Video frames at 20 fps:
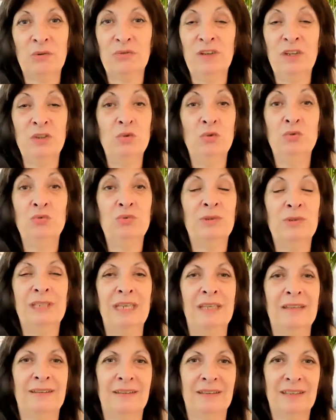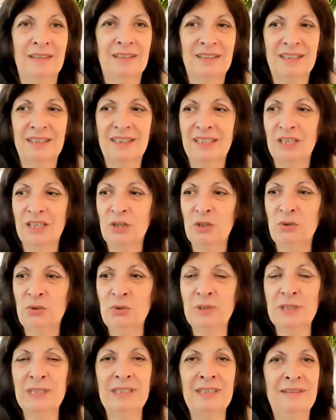en fait de tout quitter,
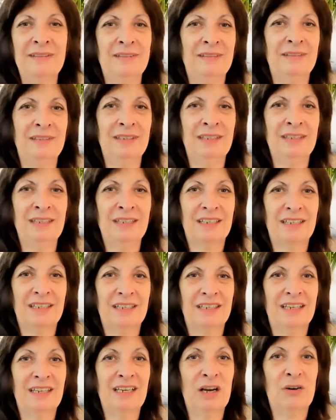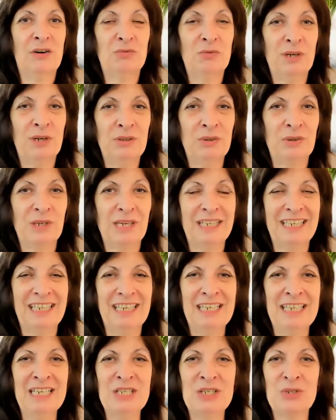de quitter la voie dans
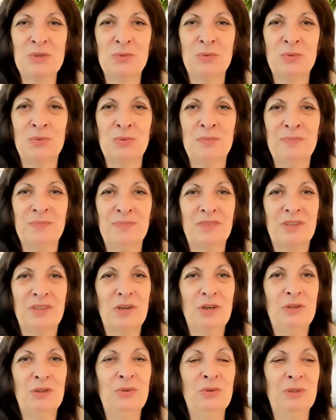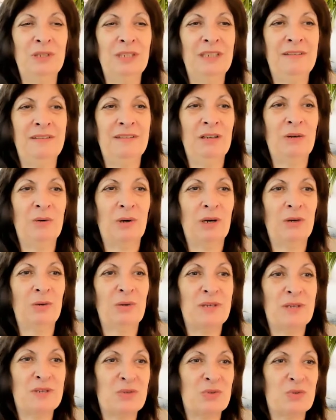laquelle ils sont, de quitter leur
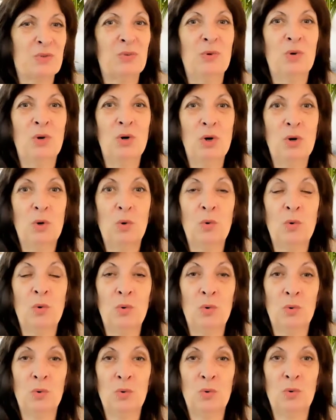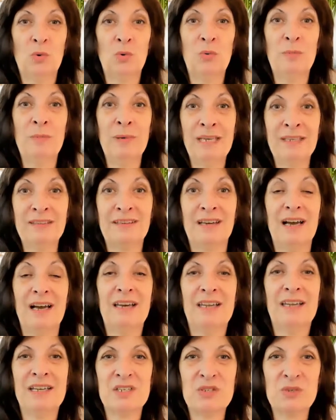relation au maître,
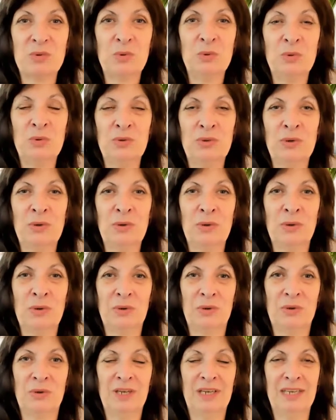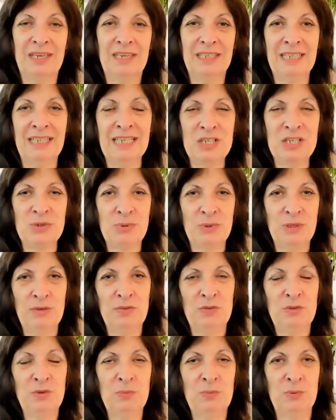à l'instructeur qu'ils
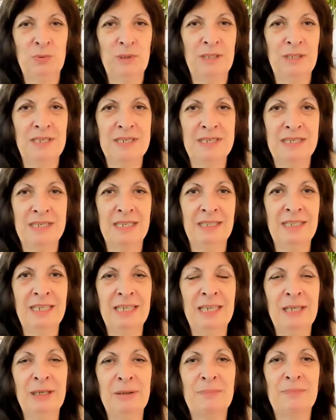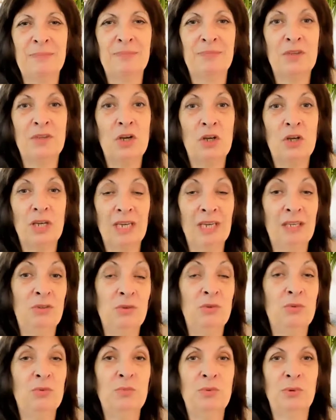suivent depuis des années, et
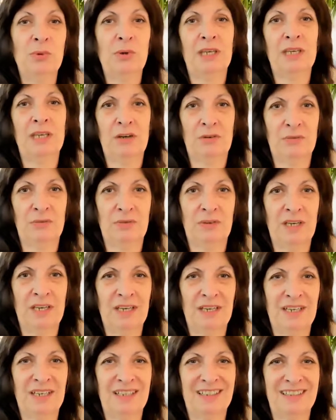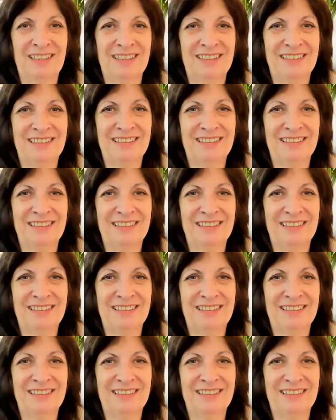de ne plus rien faire.